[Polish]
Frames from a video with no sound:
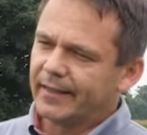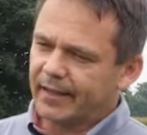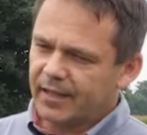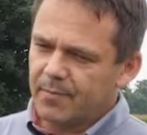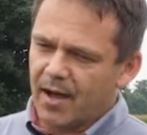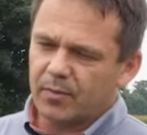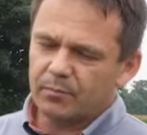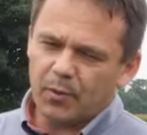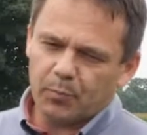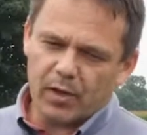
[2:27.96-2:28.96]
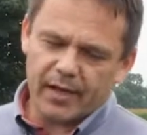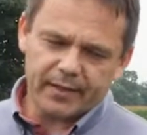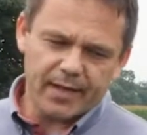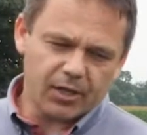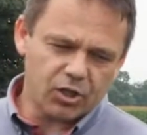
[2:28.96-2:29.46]
Taki mamy.
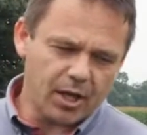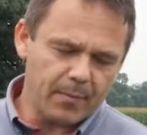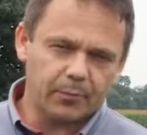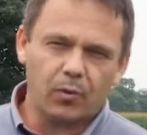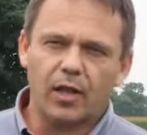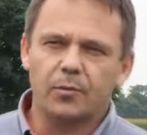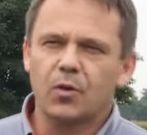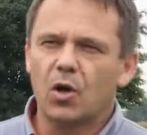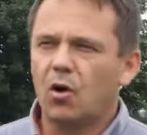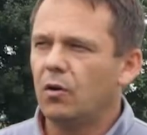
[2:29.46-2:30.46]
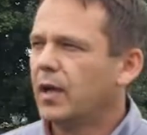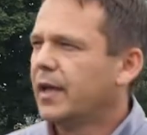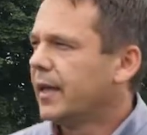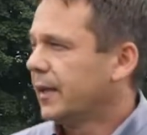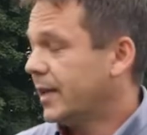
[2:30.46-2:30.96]
Popularny jakiś tam Atolan Bio,
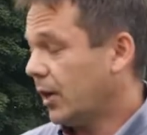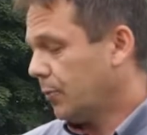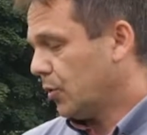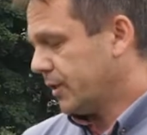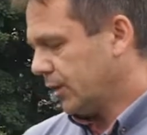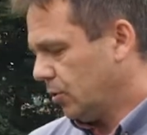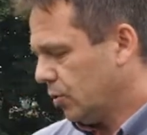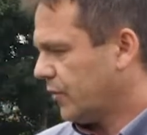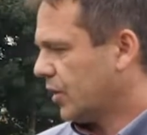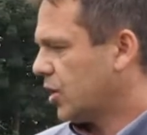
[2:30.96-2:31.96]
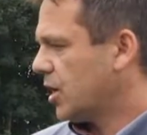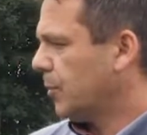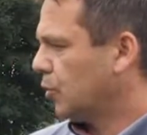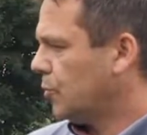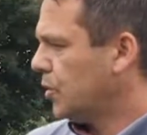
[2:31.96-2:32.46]
ja robię ostatnie doświadczenia,
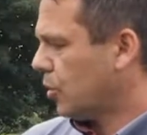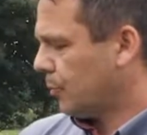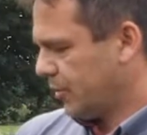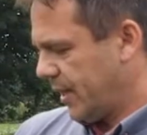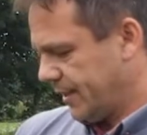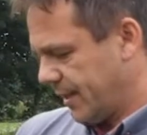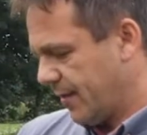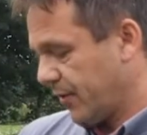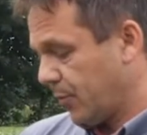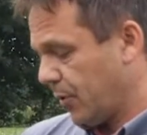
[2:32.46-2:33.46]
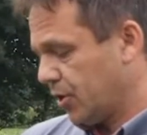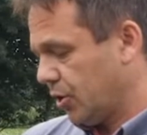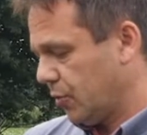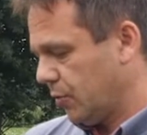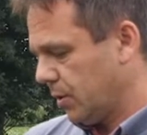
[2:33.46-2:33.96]
bo to mi Jor Poznański nawet
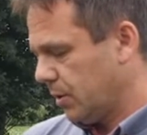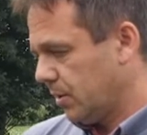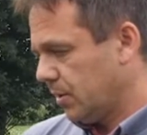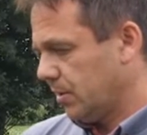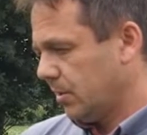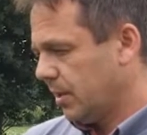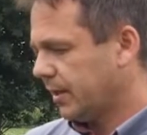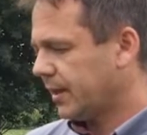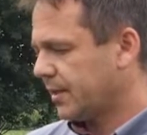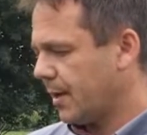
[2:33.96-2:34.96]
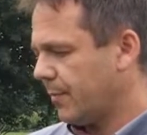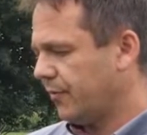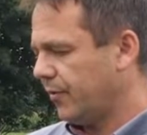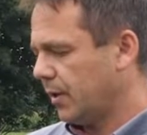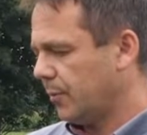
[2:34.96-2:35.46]
polecił yy, tej
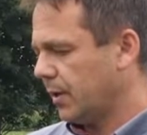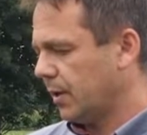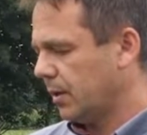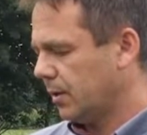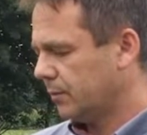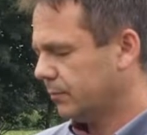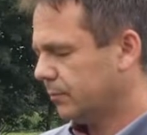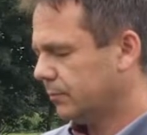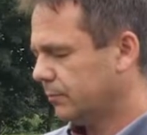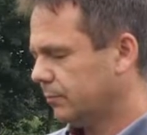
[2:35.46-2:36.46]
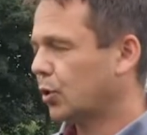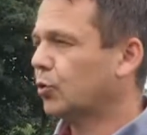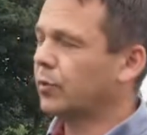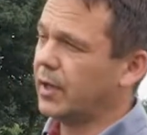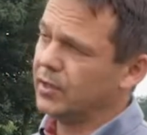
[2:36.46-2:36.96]
samej firmy
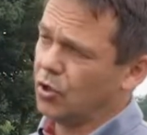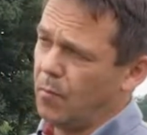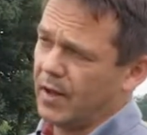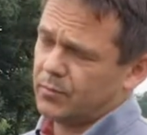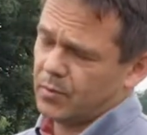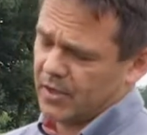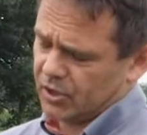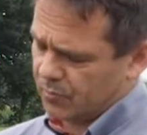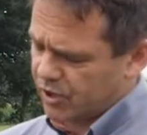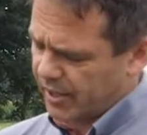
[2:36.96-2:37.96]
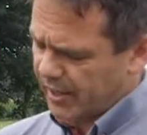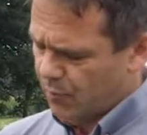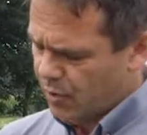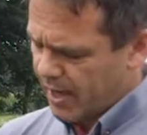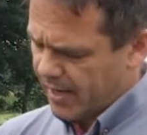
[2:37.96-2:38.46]
produkt Entomax. Przepraszam, że
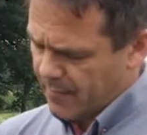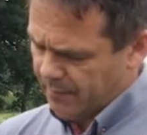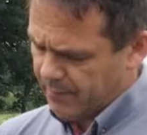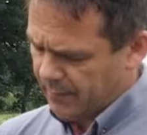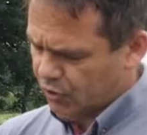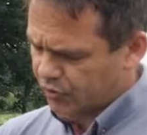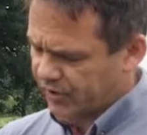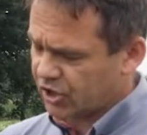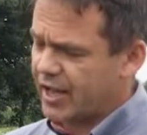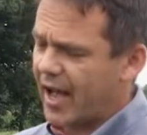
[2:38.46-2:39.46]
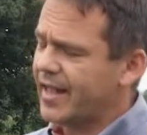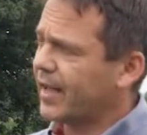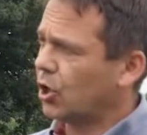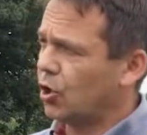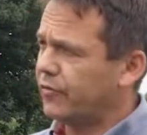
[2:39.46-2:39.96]
reklamuję, ale mam, mam doświadczenia, ale
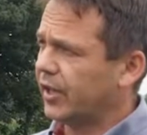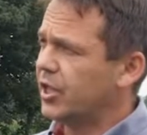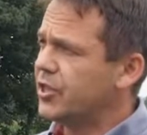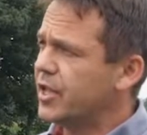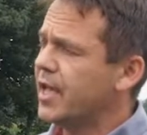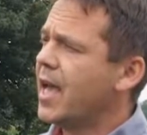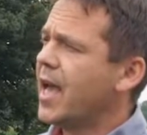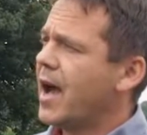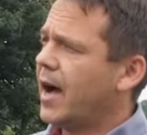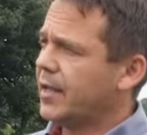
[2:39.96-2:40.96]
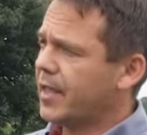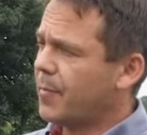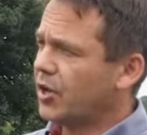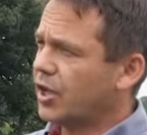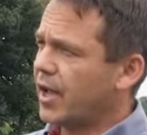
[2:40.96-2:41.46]
jakiekolwiek inny, ale na
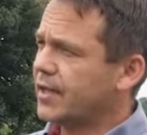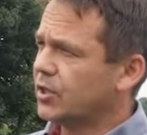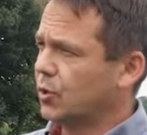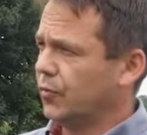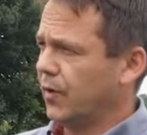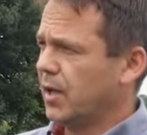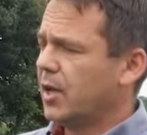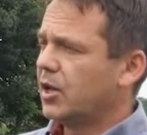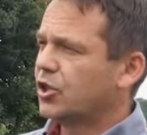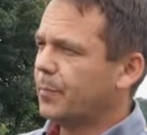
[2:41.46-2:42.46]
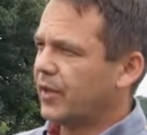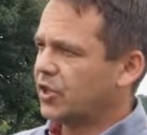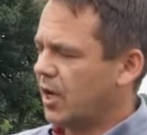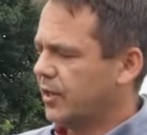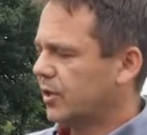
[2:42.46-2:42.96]
bazie estrów
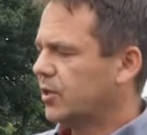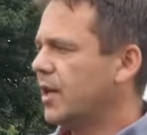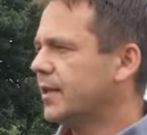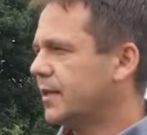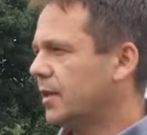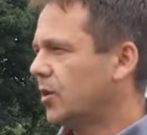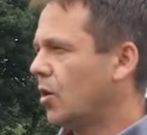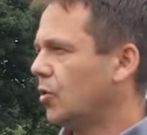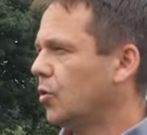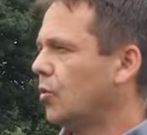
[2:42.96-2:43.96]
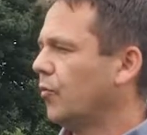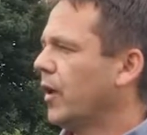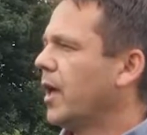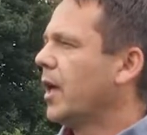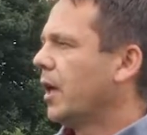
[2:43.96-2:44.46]
rzepaczanych, nie silikonów,
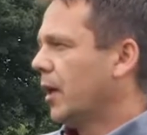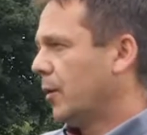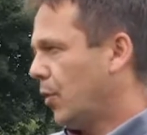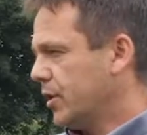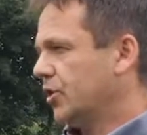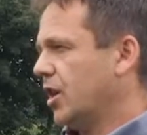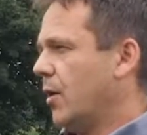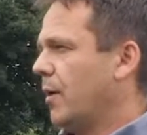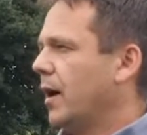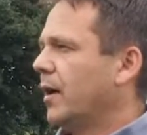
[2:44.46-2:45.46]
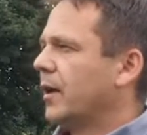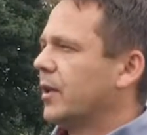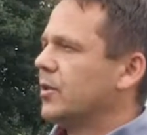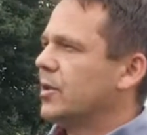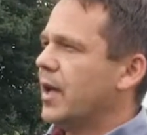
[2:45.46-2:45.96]
bo nie działa.
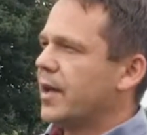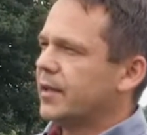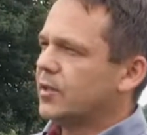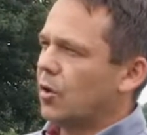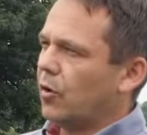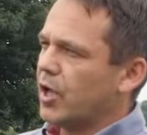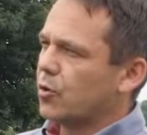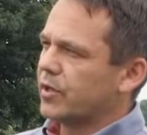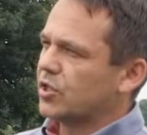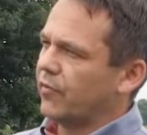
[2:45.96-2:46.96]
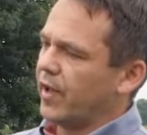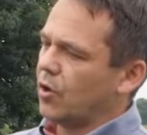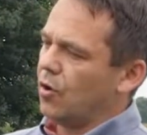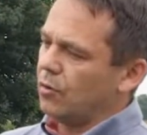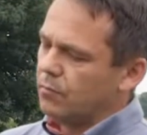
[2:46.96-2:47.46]
Nie oleju
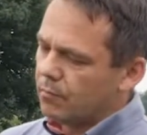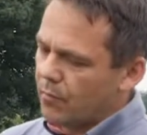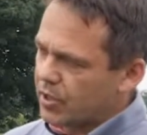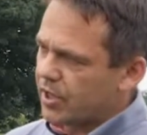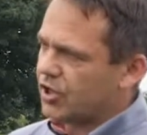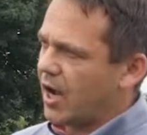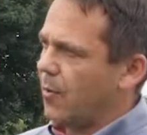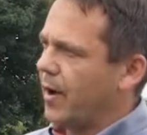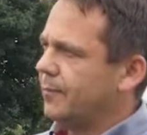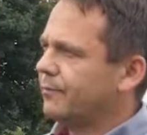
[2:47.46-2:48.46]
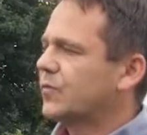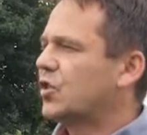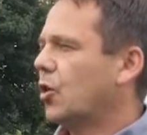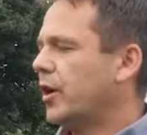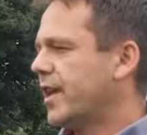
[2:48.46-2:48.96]
rydzowego, bo nie działa.
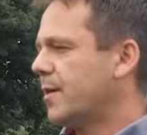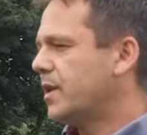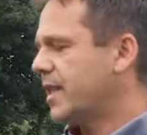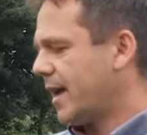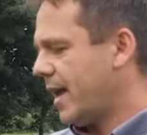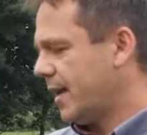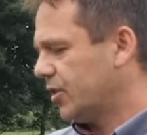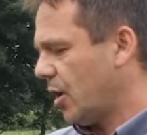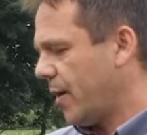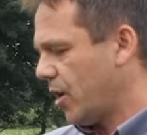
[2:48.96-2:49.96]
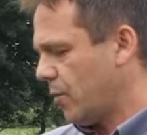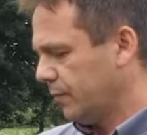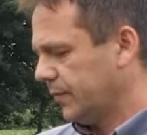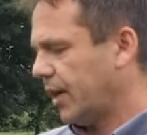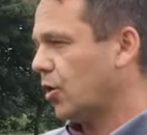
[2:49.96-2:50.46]
Czy oleje mineralne działają,
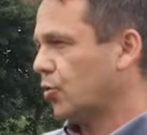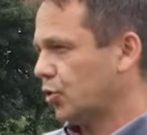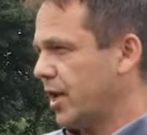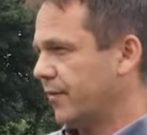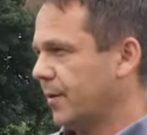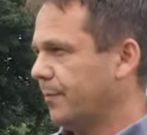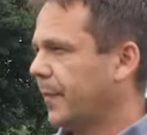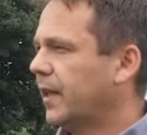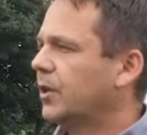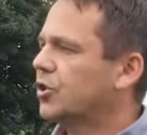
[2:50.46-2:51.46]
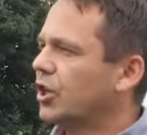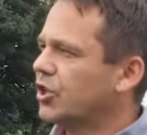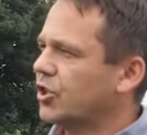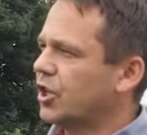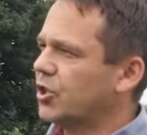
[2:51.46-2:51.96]
tego już nie wiem. I
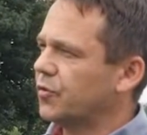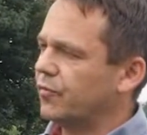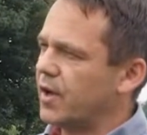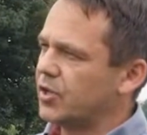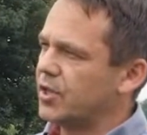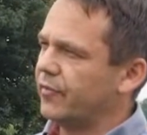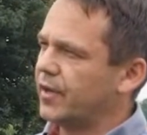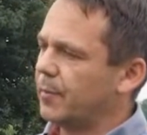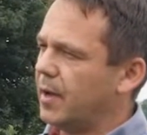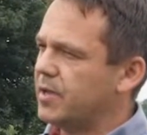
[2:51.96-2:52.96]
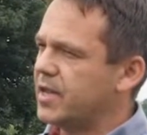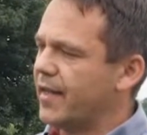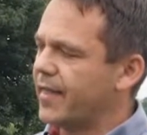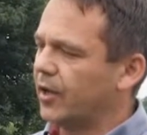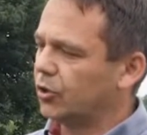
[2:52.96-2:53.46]
trzecia rzecz ważna w
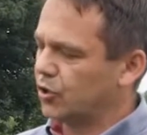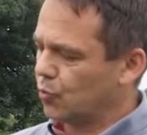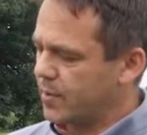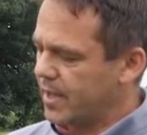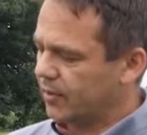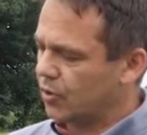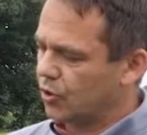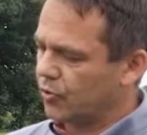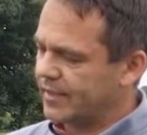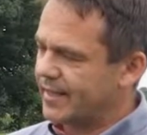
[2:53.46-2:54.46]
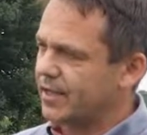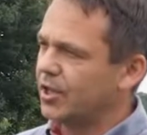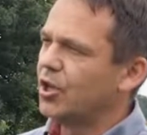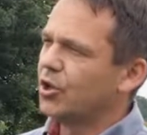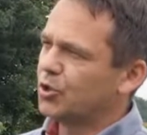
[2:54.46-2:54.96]
karbaminianach to jest umiejętność oceny,
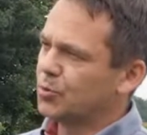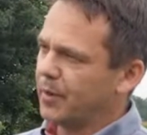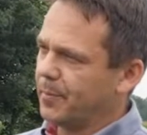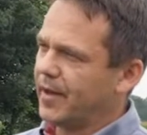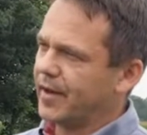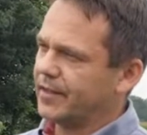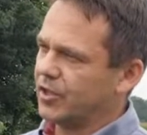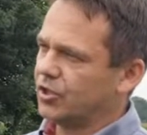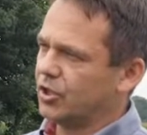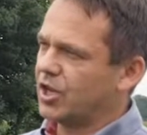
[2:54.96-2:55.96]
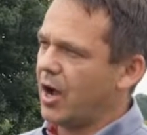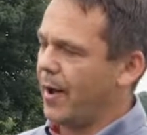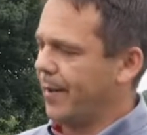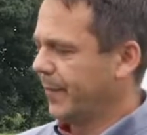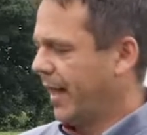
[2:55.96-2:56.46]
czy preparat jeszcze działa.